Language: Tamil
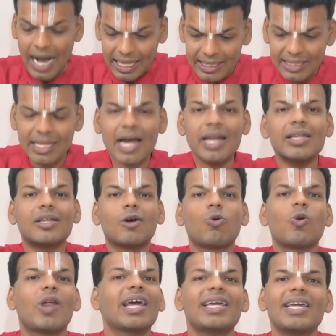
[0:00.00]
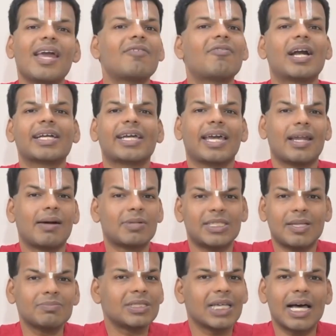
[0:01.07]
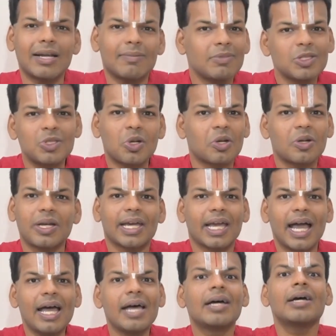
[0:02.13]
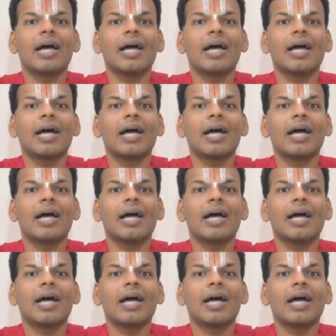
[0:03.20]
அதுதான் இந்த உலகியல் வாழ்க்கை நாம சம்சாரம்னு சொல்றோம் இல்லையா